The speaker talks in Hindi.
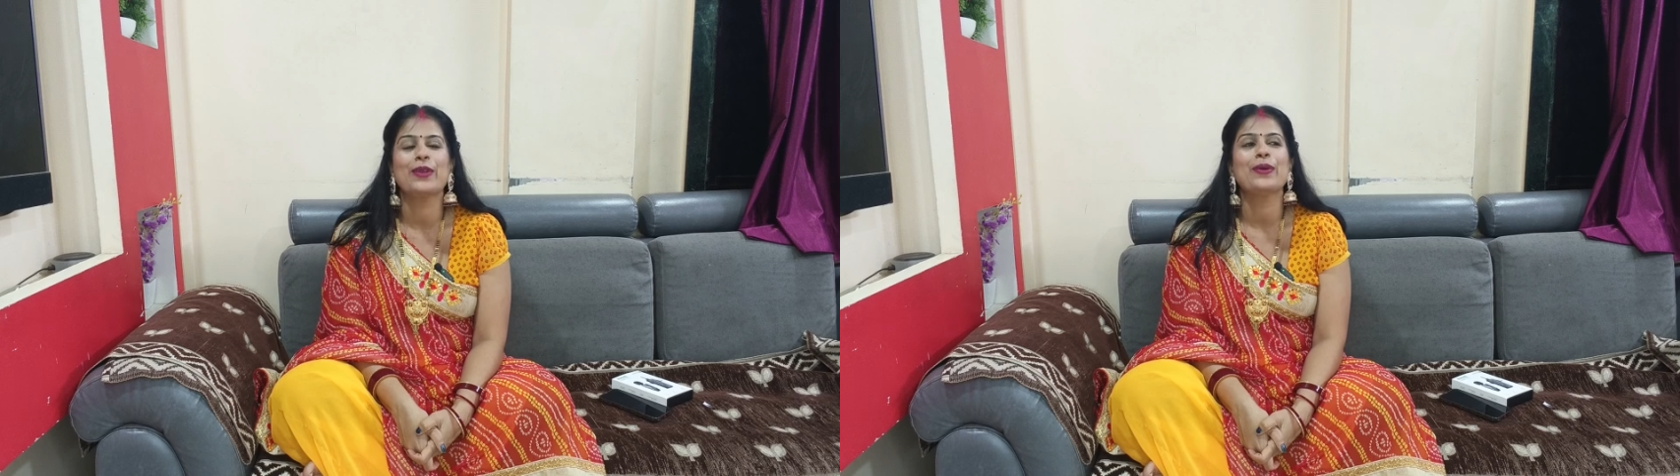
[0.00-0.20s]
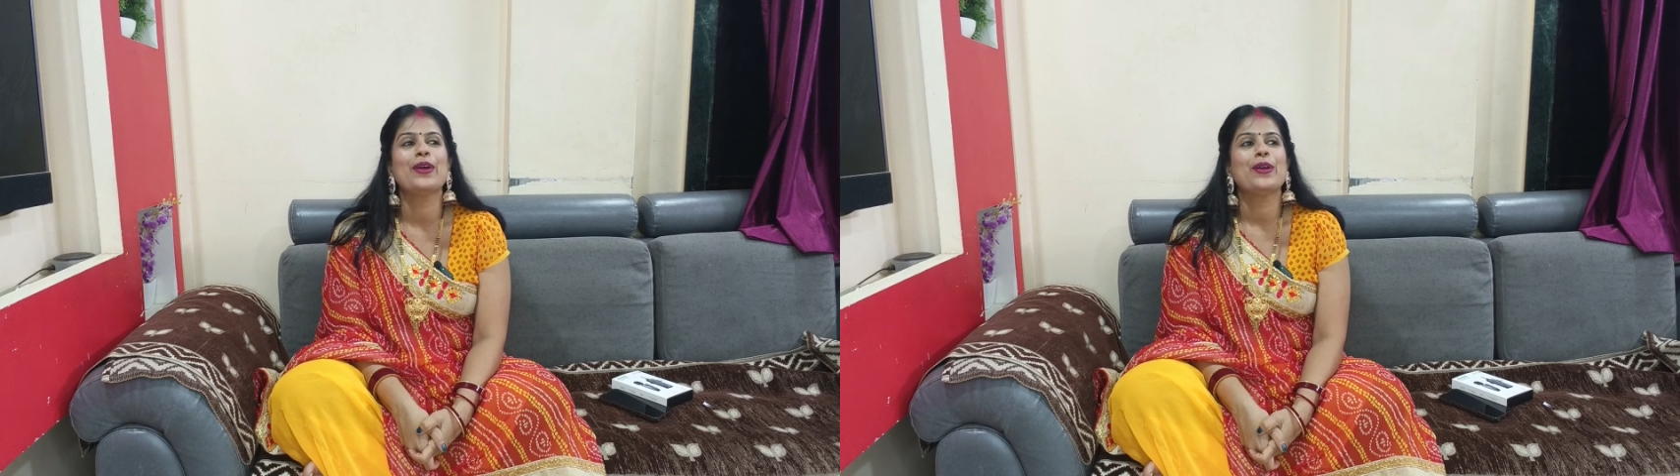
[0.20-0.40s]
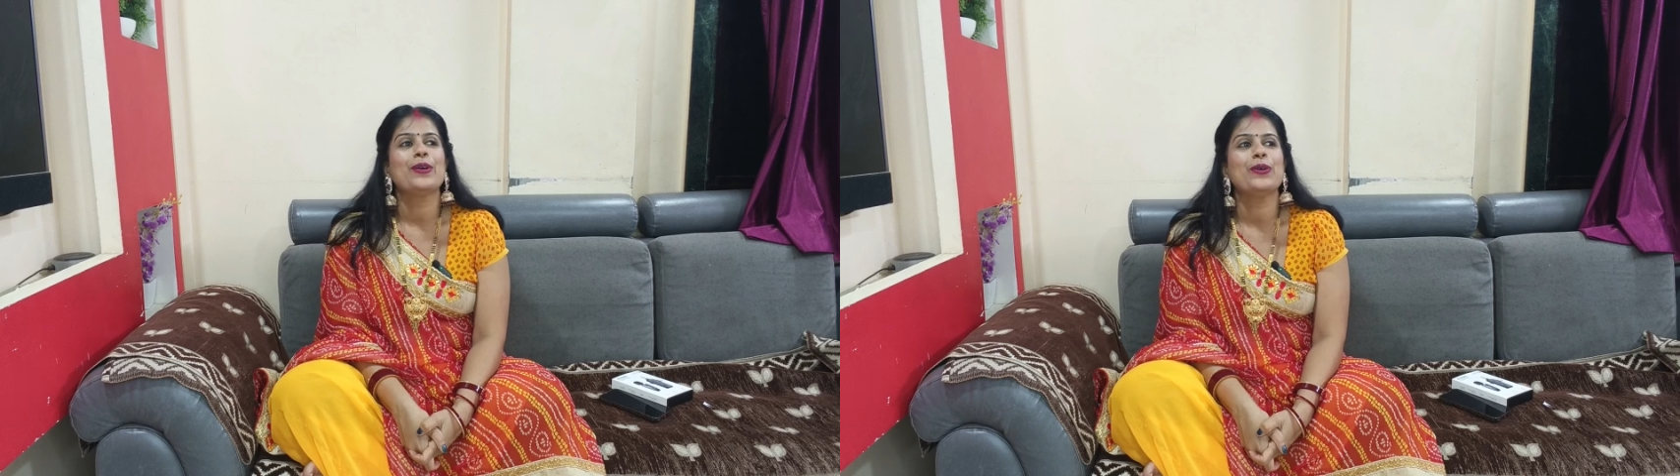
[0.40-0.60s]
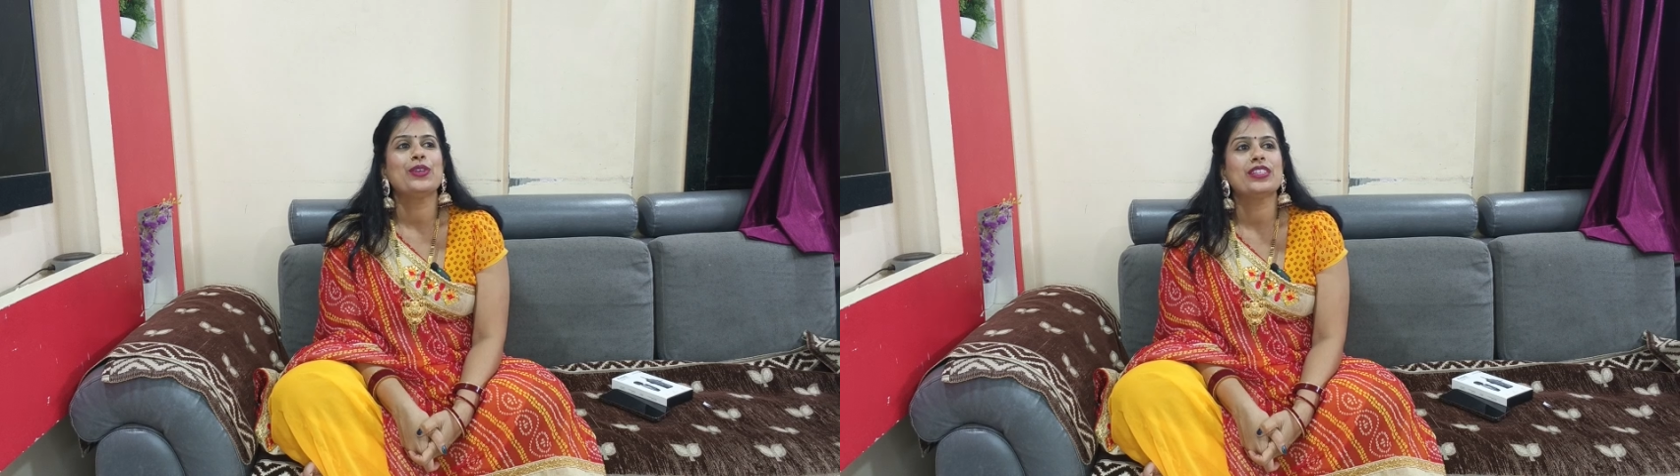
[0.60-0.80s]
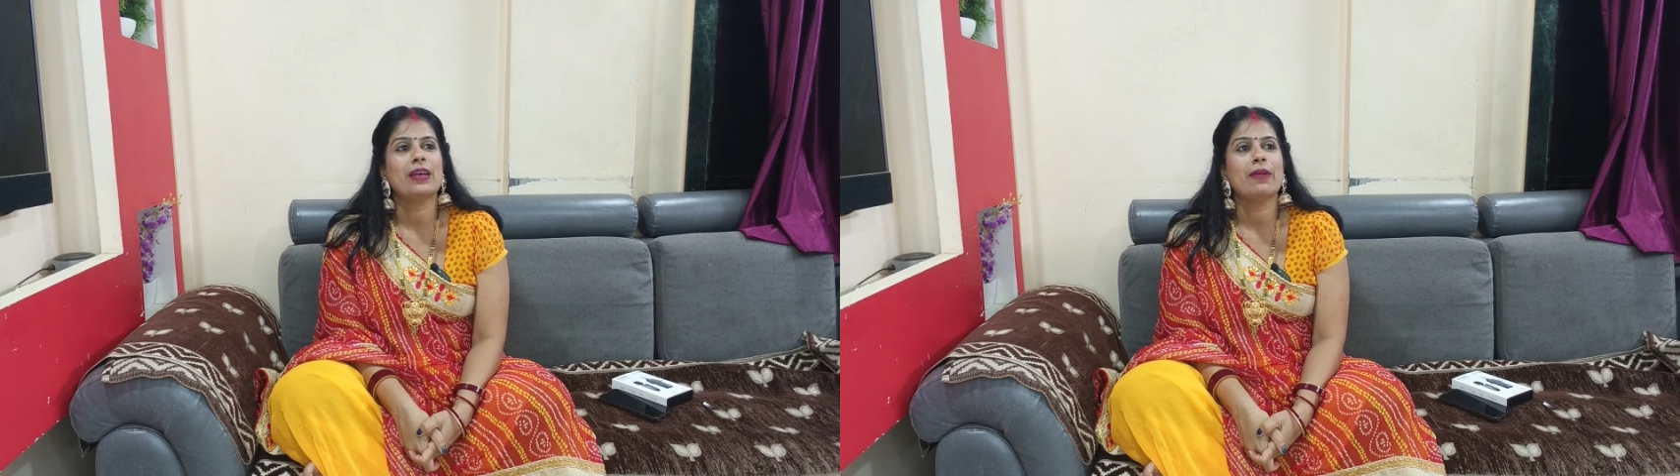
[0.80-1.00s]
है और
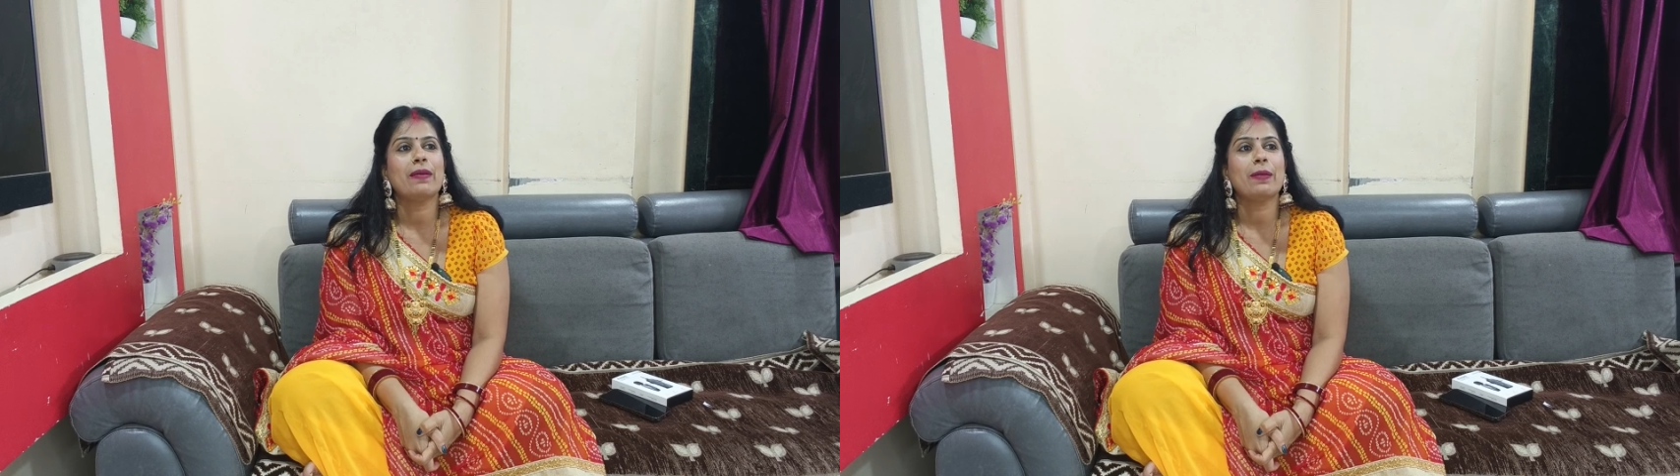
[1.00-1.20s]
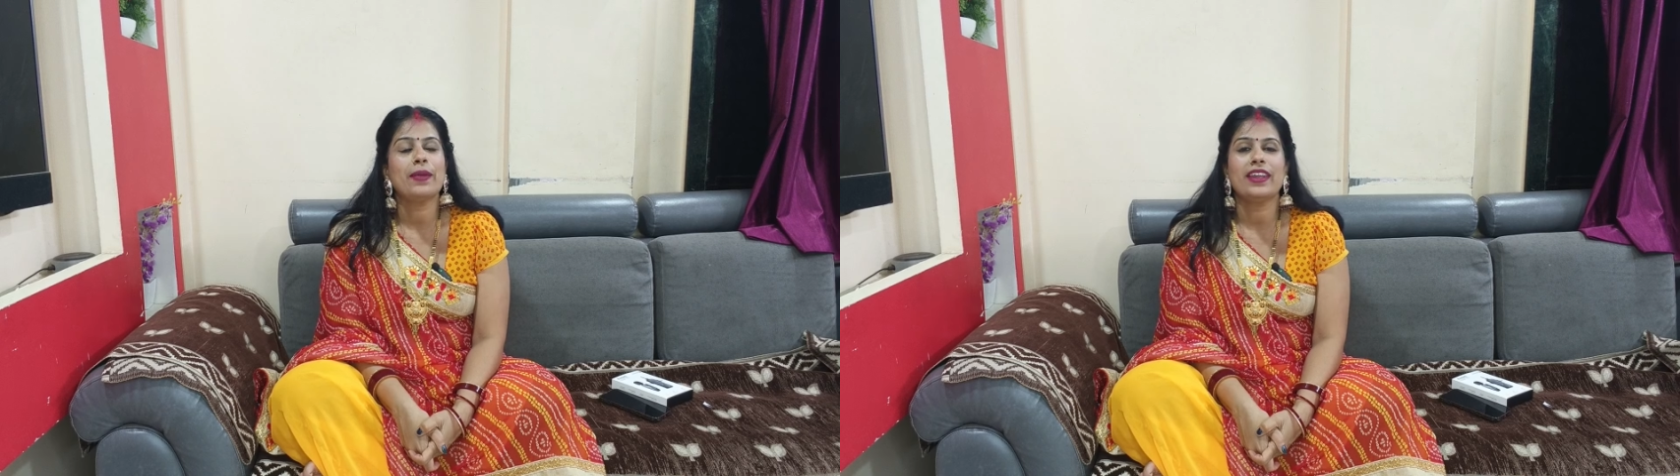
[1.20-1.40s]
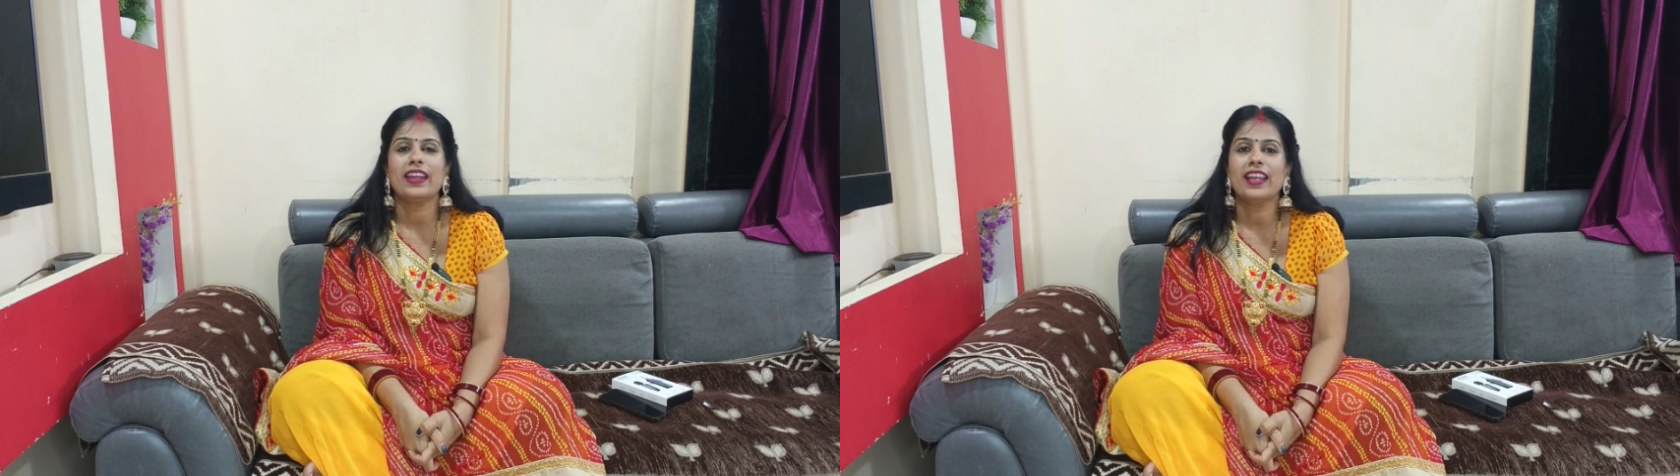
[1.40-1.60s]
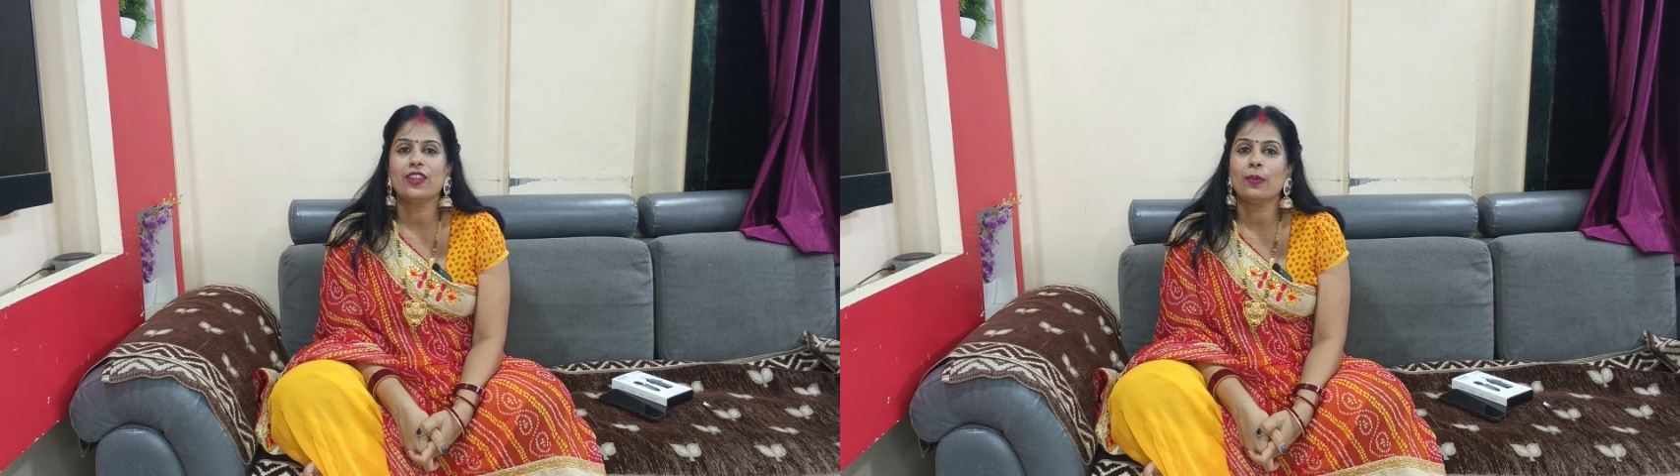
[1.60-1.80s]
उस समय में मेरे लिए